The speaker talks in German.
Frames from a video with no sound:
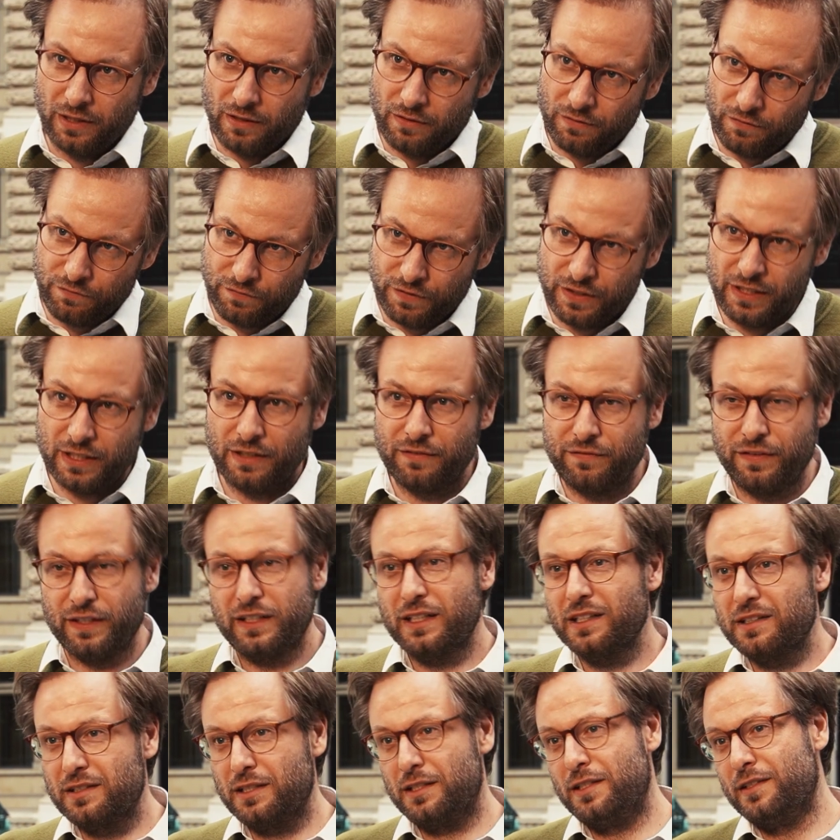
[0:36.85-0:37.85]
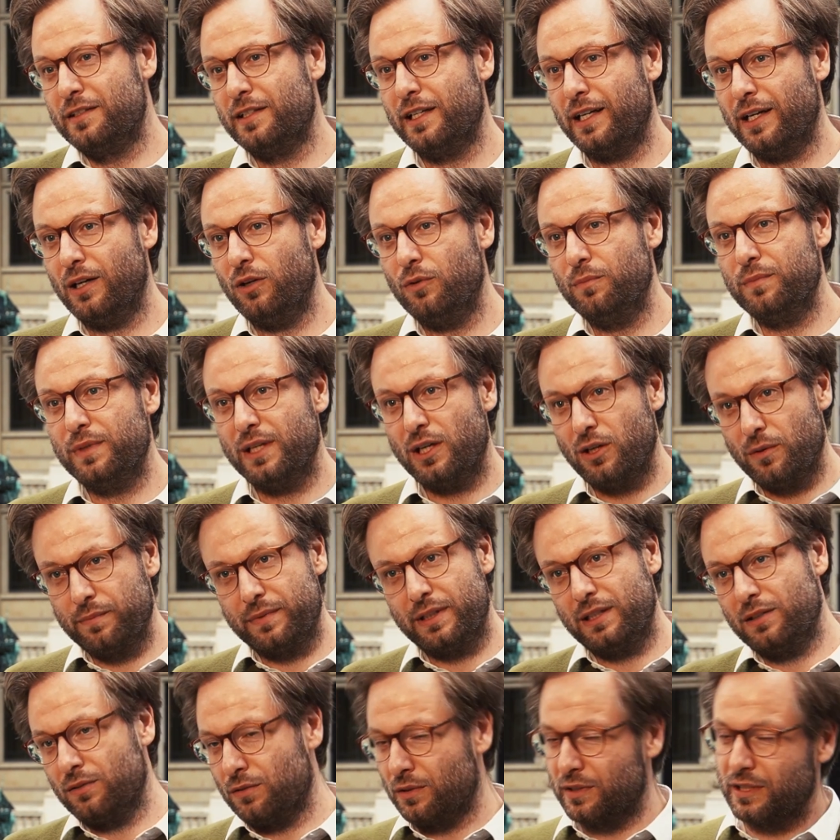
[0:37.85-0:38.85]
wie entwickelt sich dieser Raum da, um
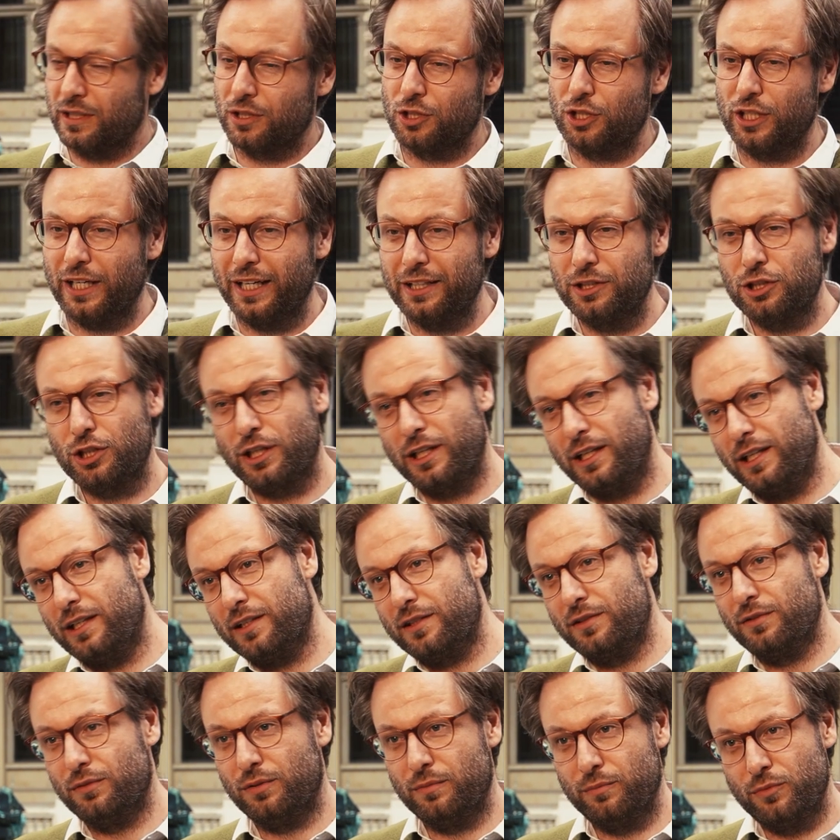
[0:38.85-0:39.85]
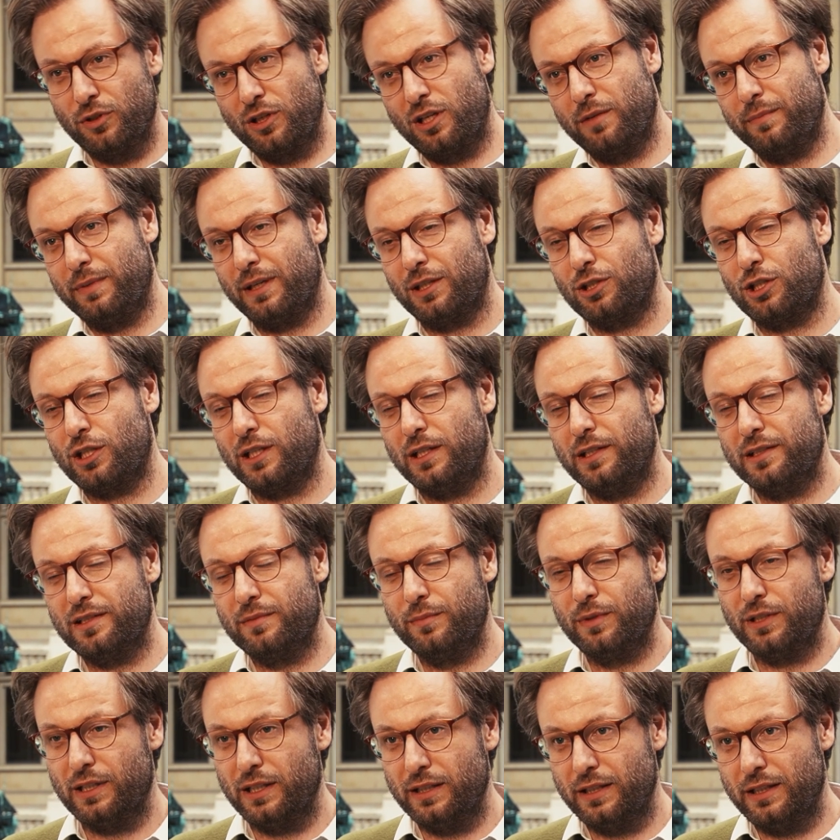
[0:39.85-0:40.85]
dann sozusagen Steinstraße und Mönckebergstraße
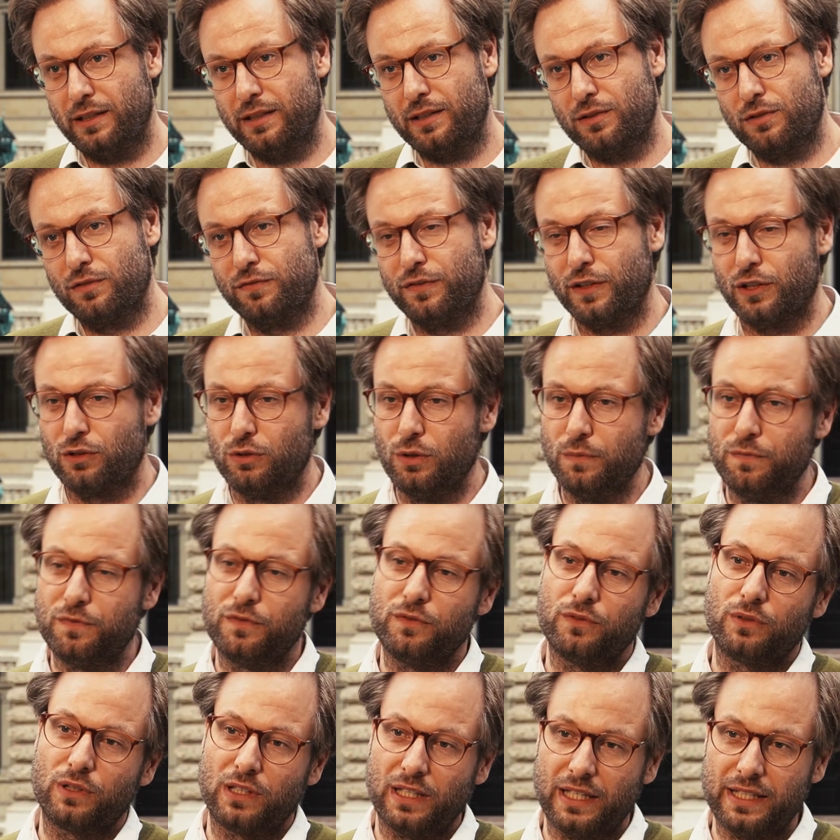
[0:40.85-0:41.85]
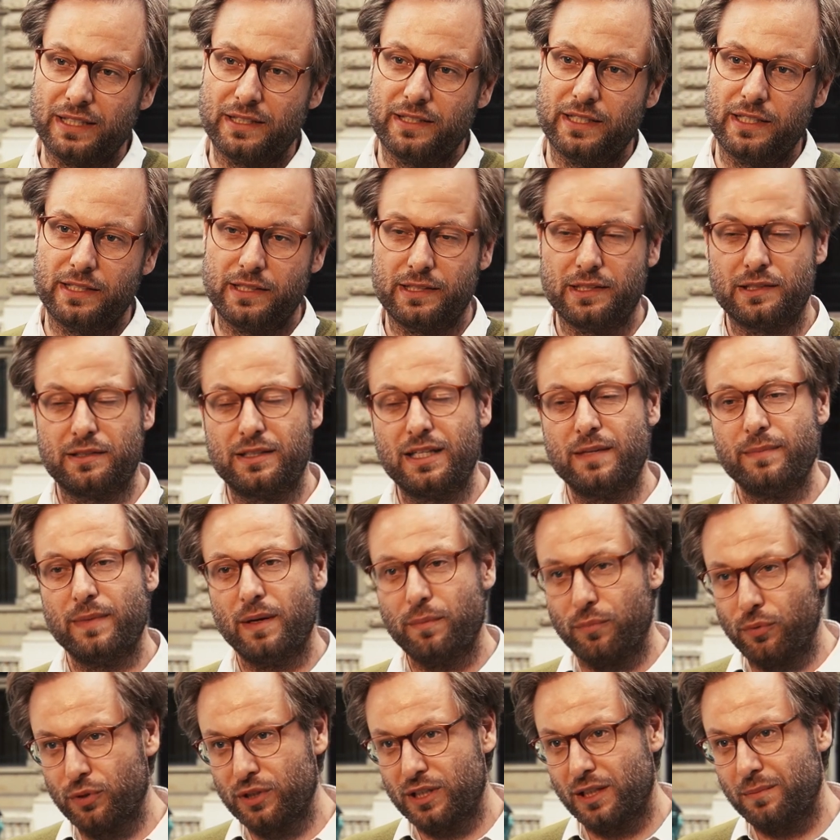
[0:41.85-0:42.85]
miteinander zu verknüpfen und gleichzeitig das Thema
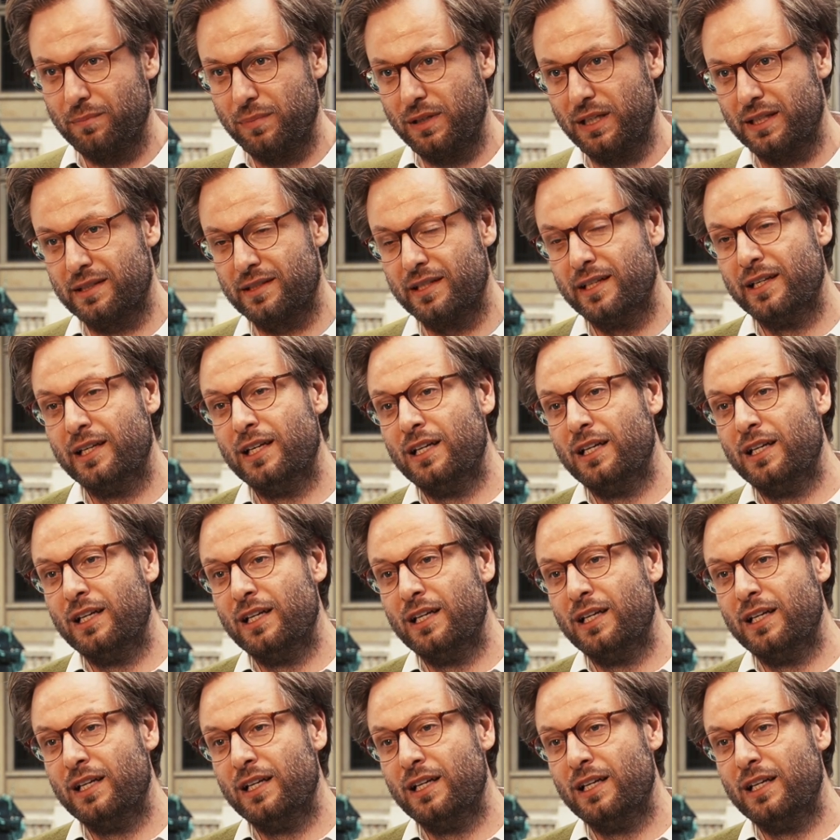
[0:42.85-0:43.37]
Burchardplatz,